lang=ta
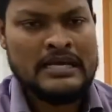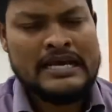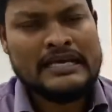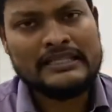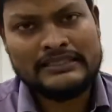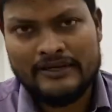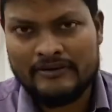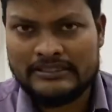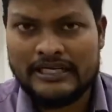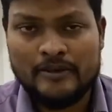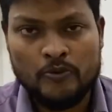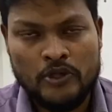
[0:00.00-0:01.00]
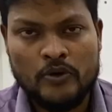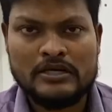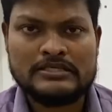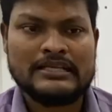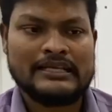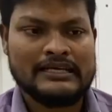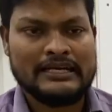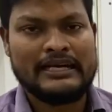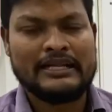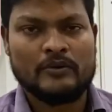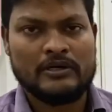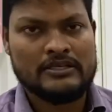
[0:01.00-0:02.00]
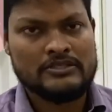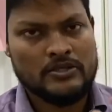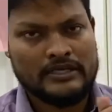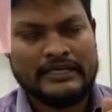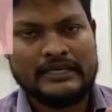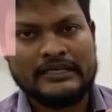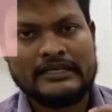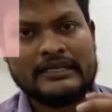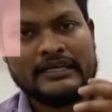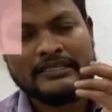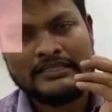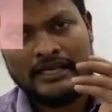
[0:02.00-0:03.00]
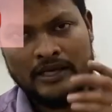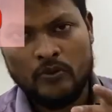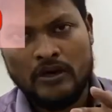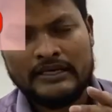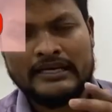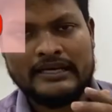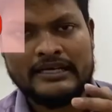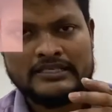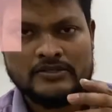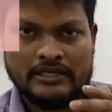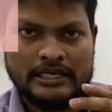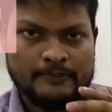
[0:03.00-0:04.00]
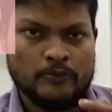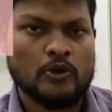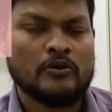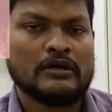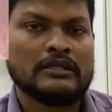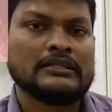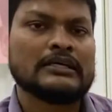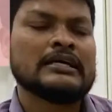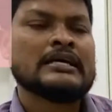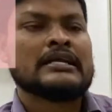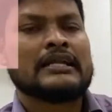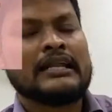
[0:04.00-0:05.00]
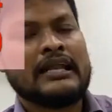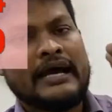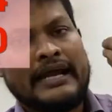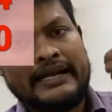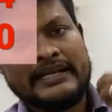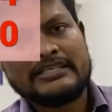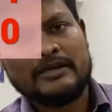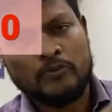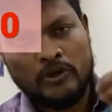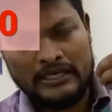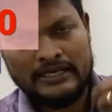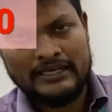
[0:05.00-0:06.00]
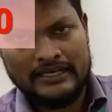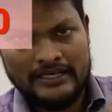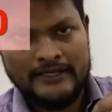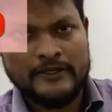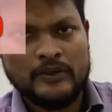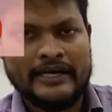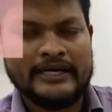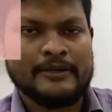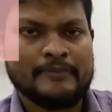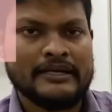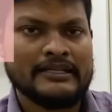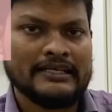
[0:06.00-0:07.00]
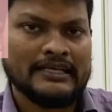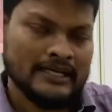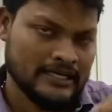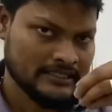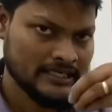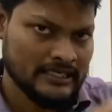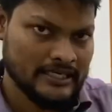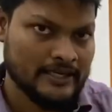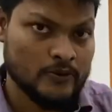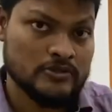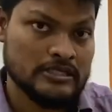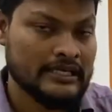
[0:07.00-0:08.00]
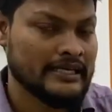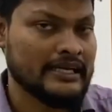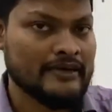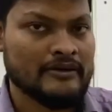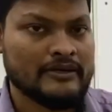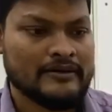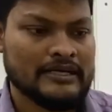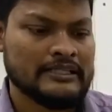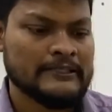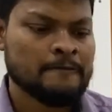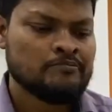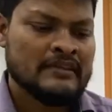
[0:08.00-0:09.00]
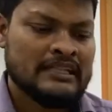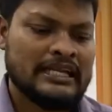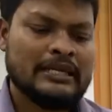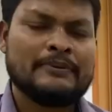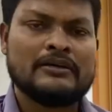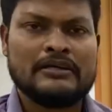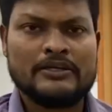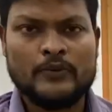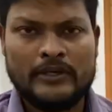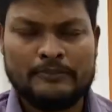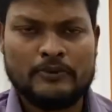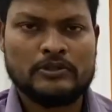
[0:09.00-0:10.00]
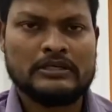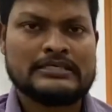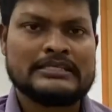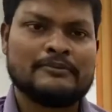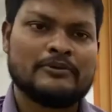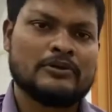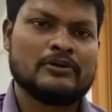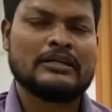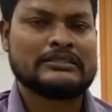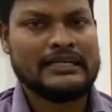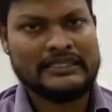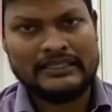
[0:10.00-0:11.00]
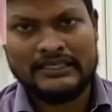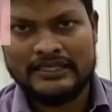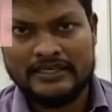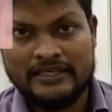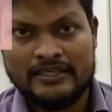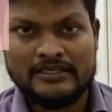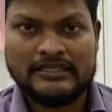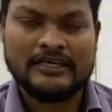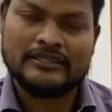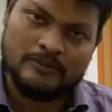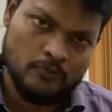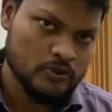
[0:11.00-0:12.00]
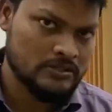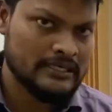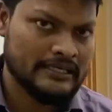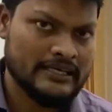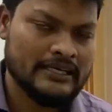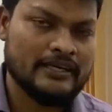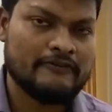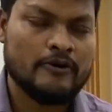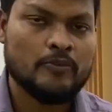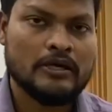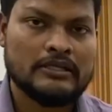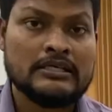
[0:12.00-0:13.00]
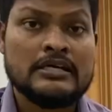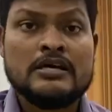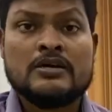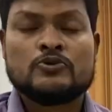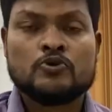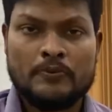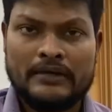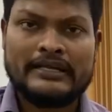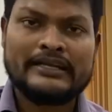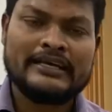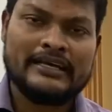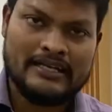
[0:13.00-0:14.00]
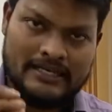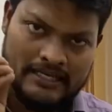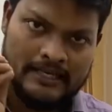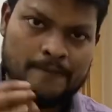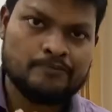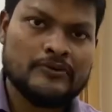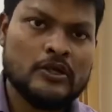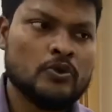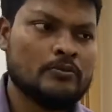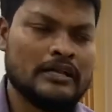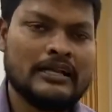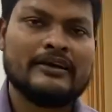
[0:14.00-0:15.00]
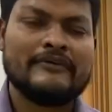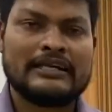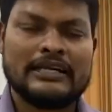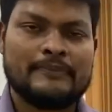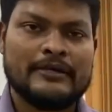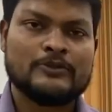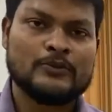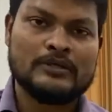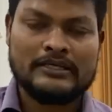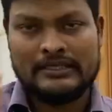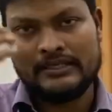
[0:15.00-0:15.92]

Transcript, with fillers: இதை தவிர்த்து ரெண்டு மூணு யோகாசனம் இருக்குது ரன்னிங் வாக்கிங் ஜாகிங் இருக்குது நீங்கள் நல்லா வாக்கிங் ரன்னிங் ஜாகிங் போகிறவங்க வந்தால் நல்ல ஹைட்ரேஷன் பாடியில் நல்லா ஹைட்ரேட் பண்ணிருந்தீங்க நல்லா தண்ணி நிறைய குடிச்சாலே கிட்னி வராது நிறைய பேர் யூரின் போகிறதுக்கு அசிங்கப்பட்டோ இல்லை தண்ணி தாக்க எடுக்கலன்றதுக்காக தான் மோஸ்ட்லி கிட்னிகள் ஃபார்ம் ஆகுது சூப்பர் டெக்னிக் என்னன்னா ரூமை நல்லா வென்டிலேட் பண்ணி தூங்குங்க